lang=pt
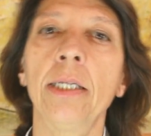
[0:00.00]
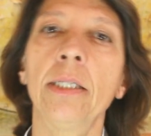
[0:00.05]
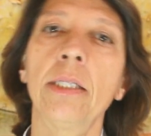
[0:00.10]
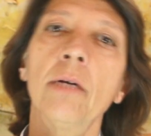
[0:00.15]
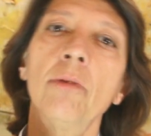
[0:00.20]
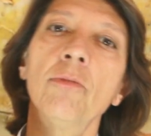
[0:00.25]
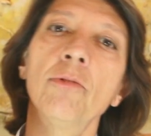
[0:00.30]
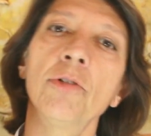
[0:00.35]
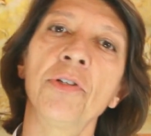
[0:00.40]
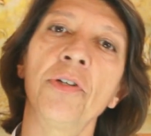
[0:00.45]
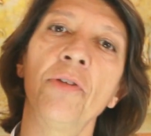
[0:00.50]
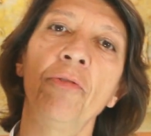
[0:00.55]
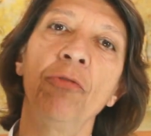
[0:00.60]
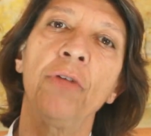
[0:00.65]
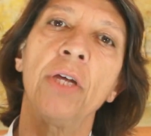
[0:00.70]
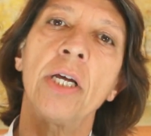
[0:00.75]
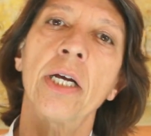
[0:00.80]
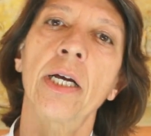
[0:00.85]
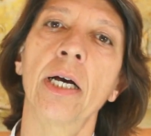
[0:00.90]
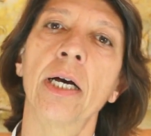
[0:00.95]
Então você
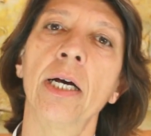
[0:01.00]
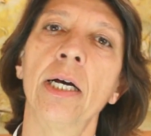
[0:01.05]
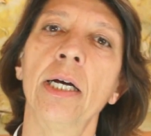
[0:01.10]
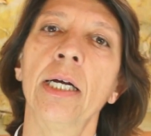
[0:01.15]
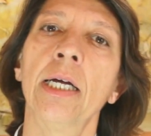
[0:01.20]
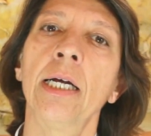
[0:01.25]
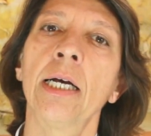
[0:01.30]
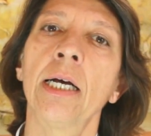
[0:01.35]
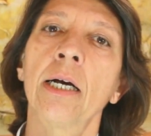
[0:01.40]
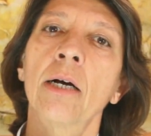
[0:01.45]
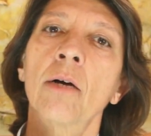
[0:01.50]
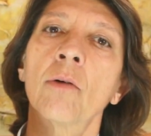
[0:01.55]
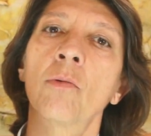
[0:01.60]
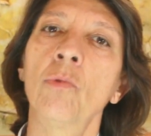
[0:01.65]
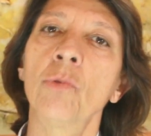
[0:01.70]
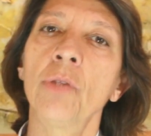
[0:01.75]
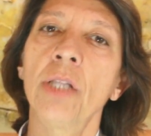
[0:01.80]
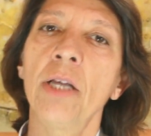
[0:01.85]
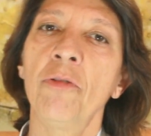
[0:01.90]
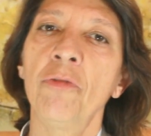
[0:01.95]
fica
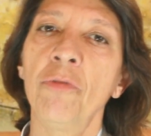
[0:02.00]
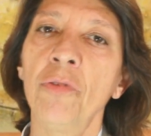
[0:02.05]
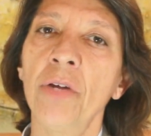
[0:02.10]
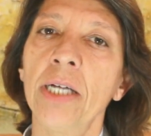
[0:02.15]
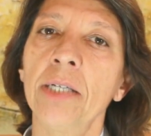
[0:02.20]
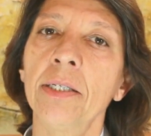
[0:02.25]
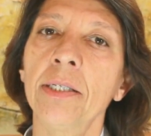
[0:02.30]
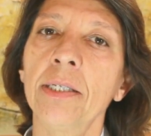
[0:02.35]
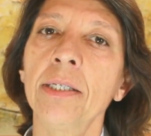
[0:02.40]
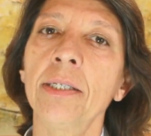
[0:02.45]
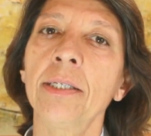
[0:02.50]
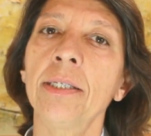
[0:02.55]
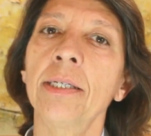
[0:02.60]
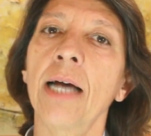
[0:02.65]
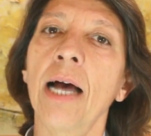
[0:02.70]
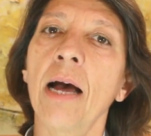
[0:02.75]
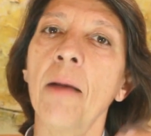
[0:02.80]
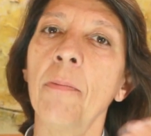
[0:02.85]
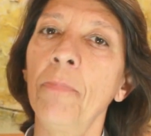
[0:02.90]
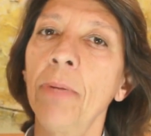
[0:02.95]
com
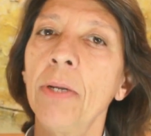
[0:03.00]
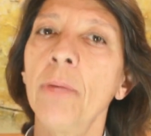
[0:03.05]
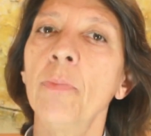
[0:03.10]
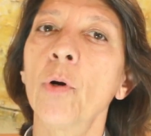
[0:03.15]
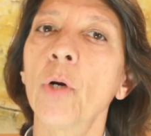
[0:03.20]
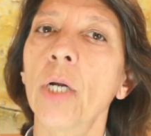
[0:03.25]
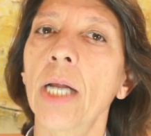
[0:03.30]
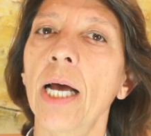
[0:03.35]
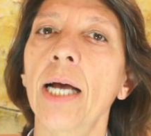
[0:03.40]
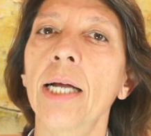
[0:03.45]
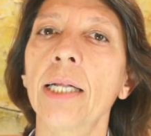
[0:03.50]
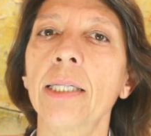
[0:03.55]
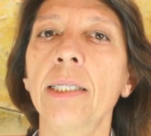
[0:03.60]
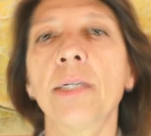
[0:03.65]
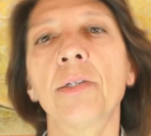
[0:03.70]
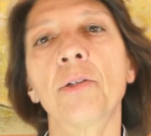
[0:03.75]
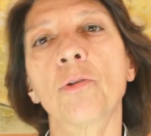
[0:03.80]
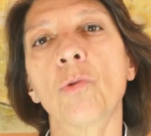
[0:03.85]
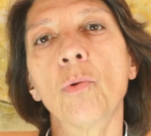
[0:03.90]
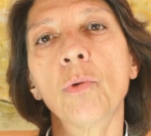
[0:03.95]
defesas
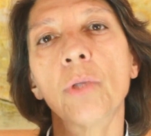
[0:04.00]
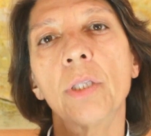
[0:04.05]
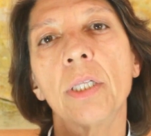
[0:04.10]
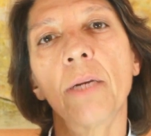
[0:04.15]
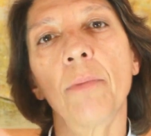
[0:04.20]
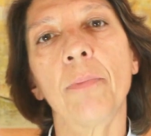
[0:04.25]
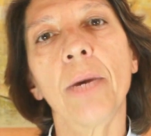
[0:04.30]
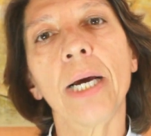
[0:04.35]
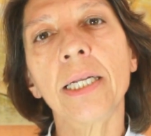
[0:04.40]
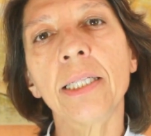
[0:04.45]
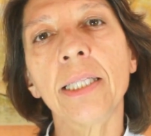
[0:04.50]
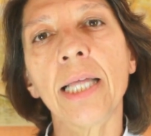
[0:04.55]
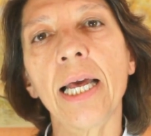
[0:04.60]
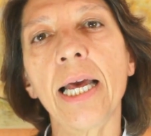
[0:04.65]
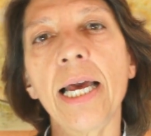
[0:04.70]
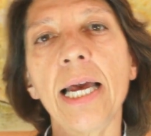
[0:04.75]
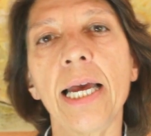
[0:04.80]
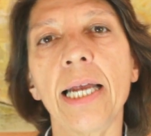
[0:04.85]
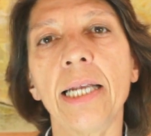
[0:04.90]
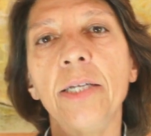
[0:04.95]
aprimoradas contra
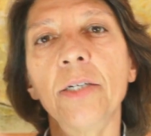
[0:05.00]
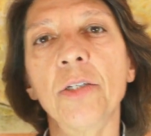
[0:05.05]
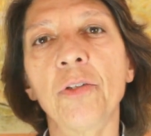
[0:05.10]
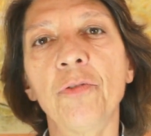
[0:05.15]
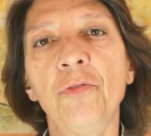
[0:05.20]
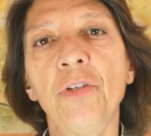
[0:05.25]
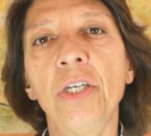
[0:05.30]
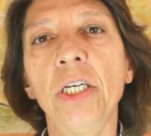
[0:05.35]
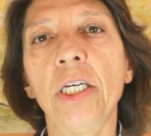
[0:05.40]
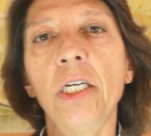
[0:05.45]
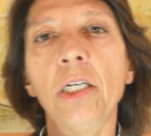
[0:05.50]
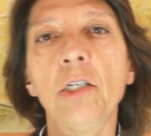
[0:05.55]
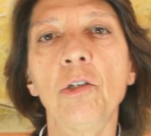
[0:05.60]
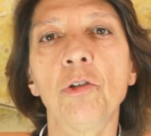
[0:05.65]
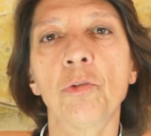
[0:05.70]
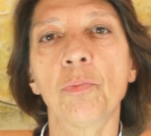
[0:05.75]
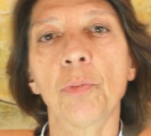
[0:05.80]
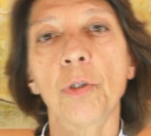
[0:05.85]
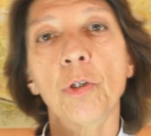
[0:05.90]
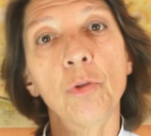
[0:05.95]
bactérias,
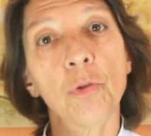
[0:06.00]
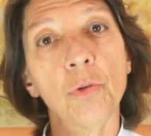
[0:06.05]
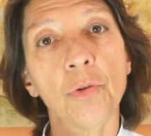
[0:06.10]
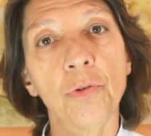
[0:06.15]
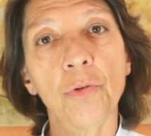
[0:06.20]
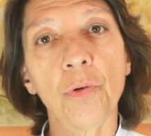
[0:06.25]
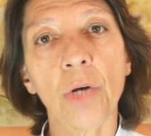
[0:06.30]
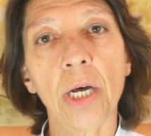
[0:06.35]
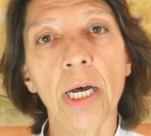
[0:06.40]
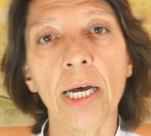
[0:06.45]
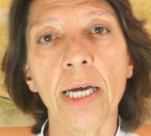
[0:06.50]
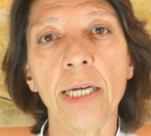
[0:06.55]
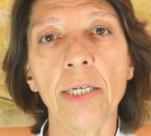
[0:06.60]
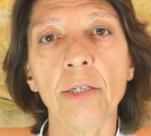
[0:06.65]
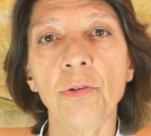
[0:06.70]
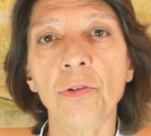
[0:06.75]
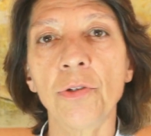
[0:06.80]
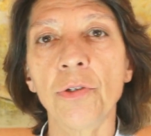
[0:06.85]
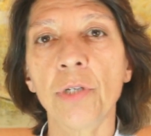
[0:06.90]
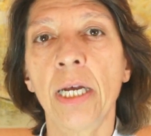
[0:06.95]
vírus,
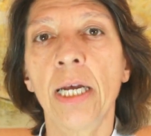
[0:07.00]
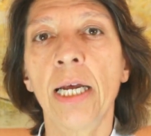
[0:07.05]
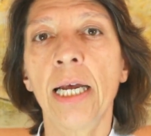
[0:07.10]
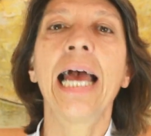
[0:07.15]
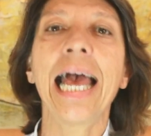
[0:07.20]
protozoários.